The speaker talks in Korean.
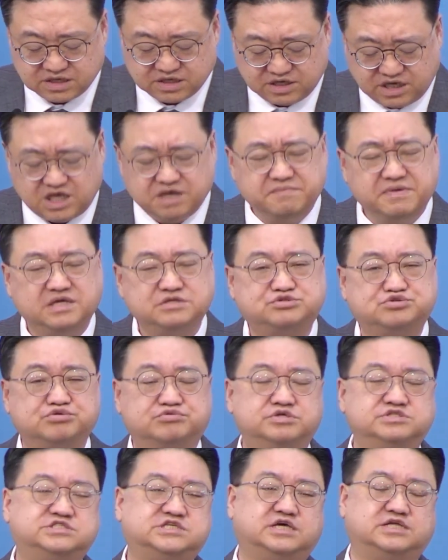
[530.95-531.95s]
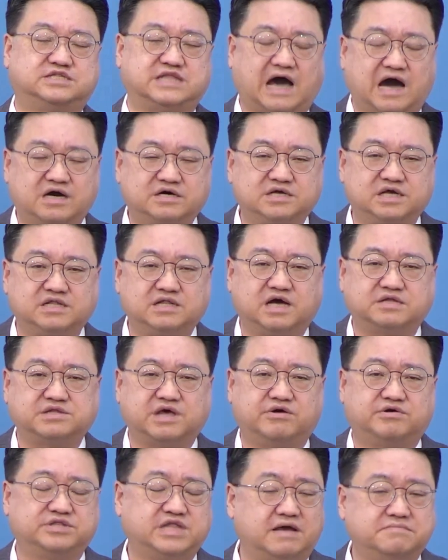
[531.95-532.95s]
이미 죽은 지 나흘이나
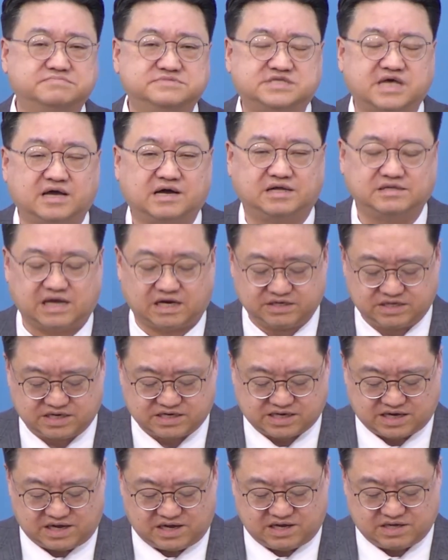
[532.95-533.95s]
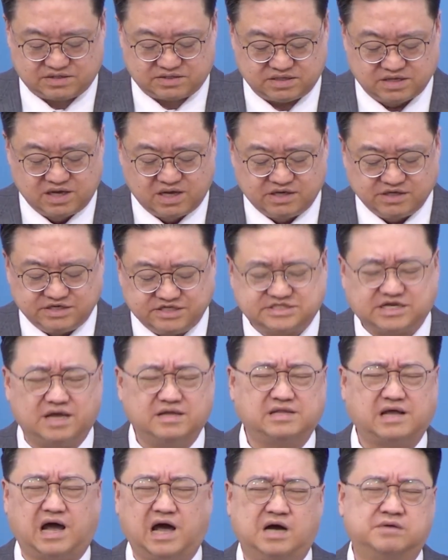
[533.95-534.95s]
되어 냄새가 나니까
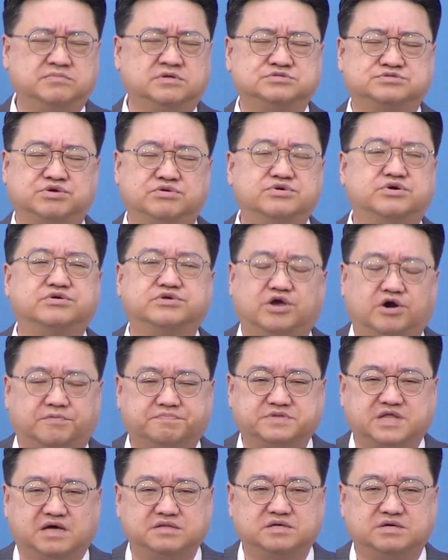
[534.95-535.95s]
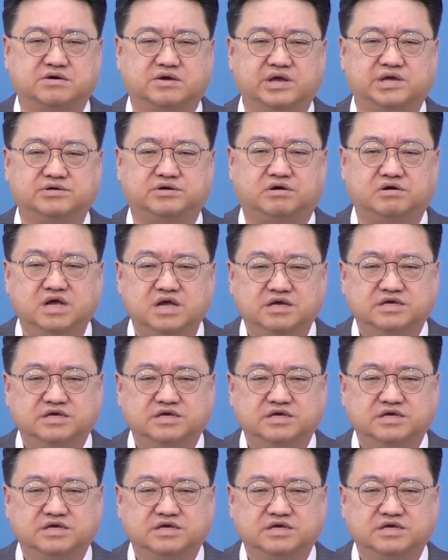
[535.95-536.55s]
이젠 아무 소용이 없다는 거예요.